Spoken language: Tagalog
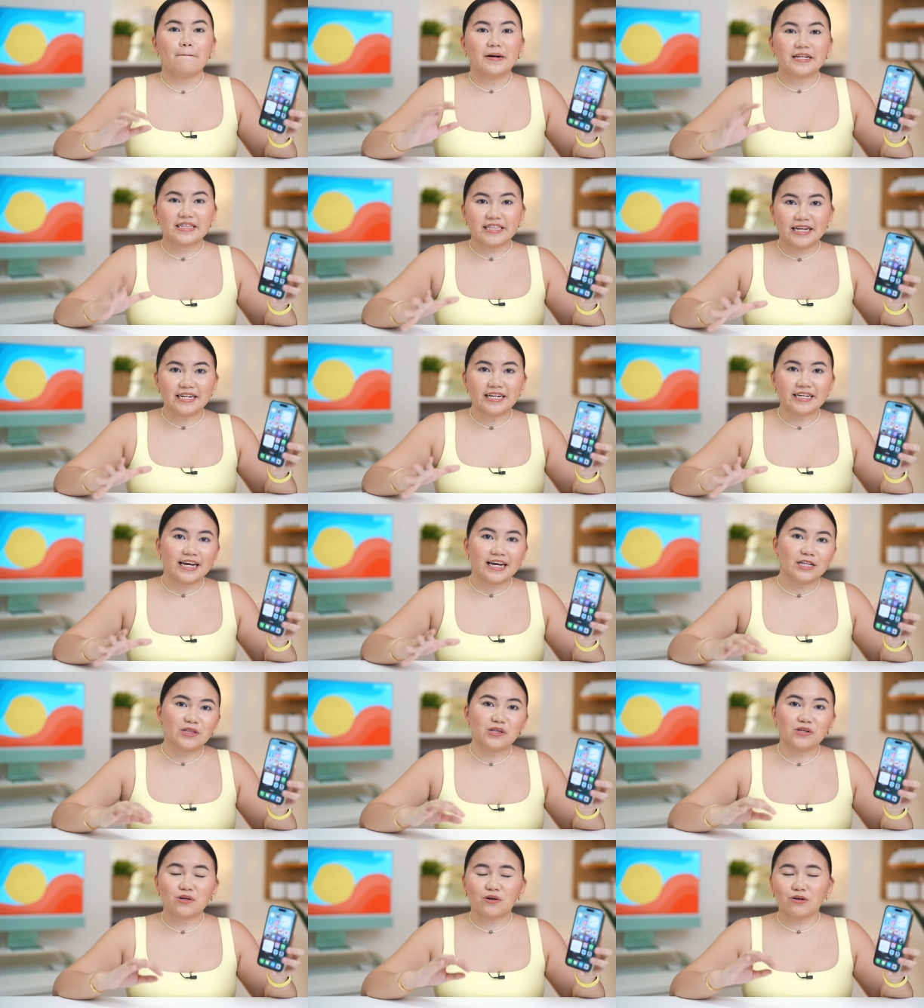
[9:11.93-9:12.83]
But then
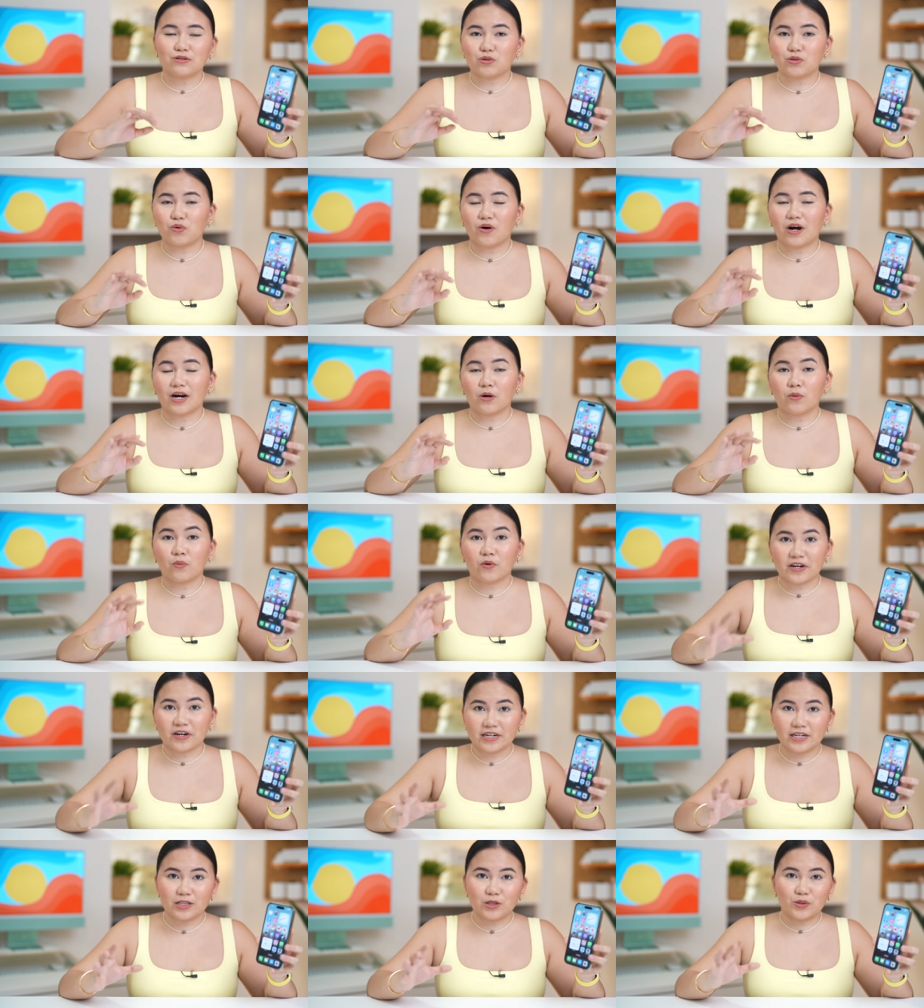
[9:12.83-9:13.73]
again, to those who are
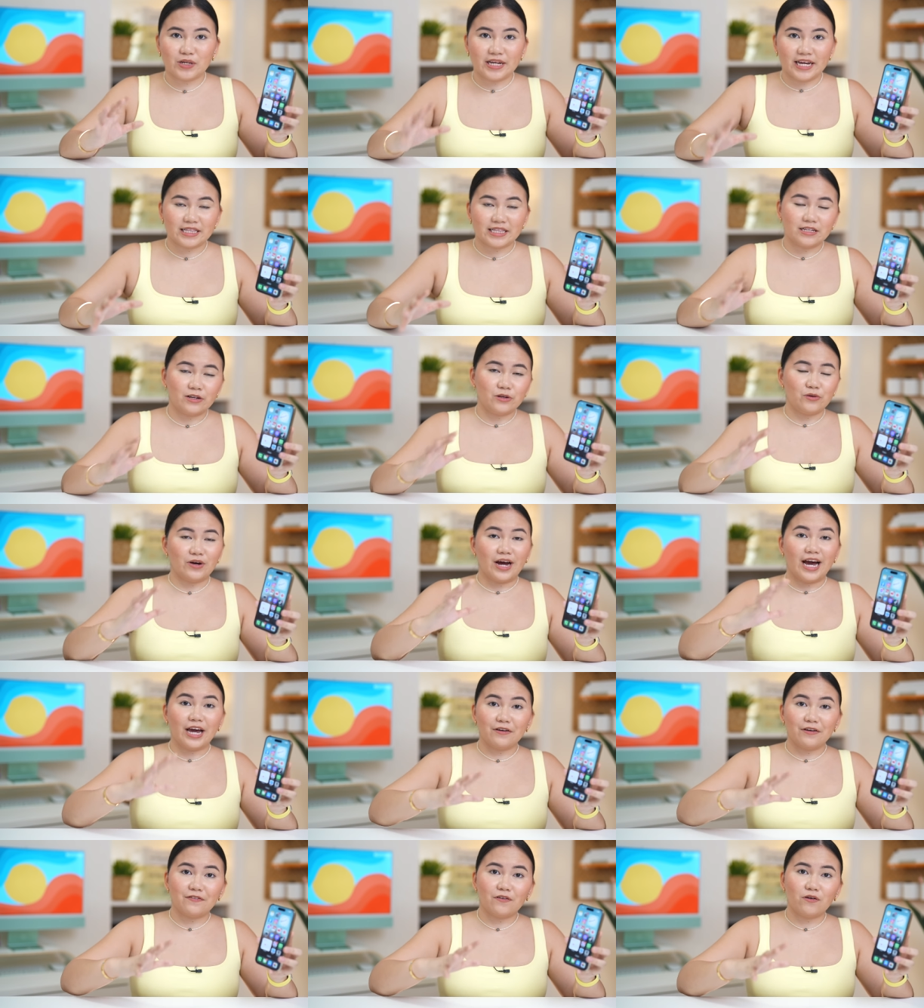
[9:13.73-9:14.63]
worried to get the new
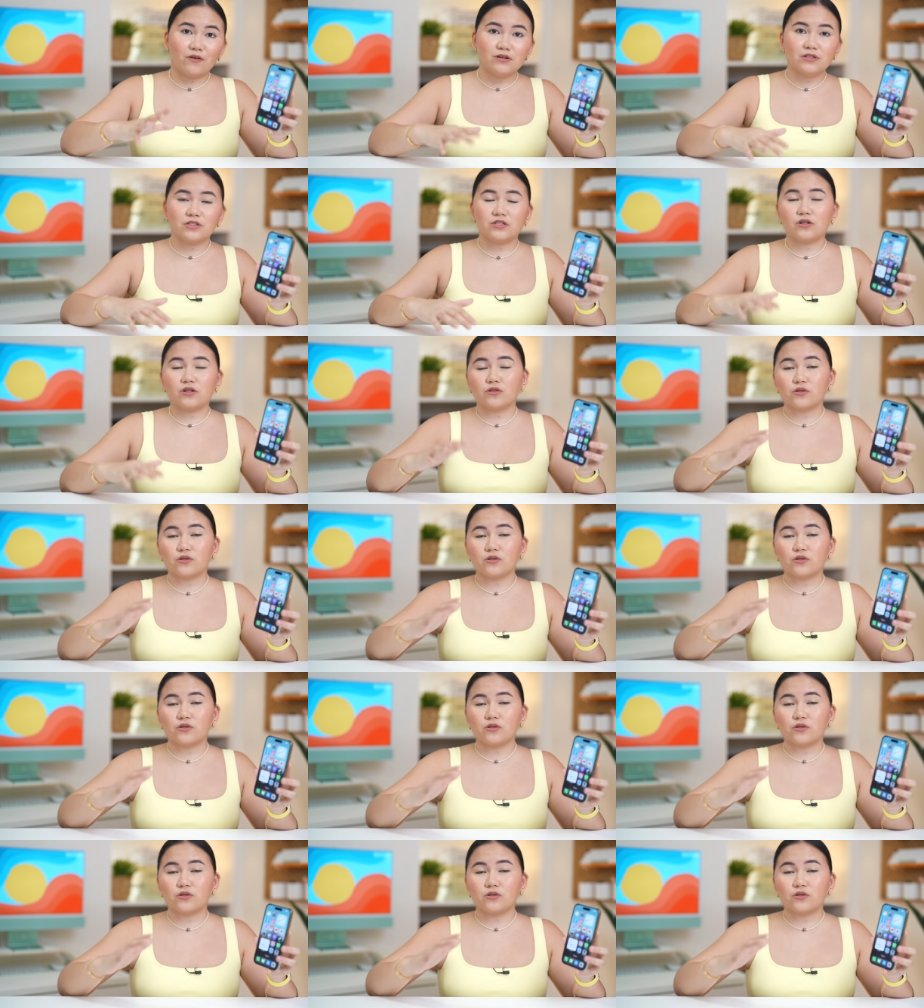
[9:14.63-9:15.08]
iPhones,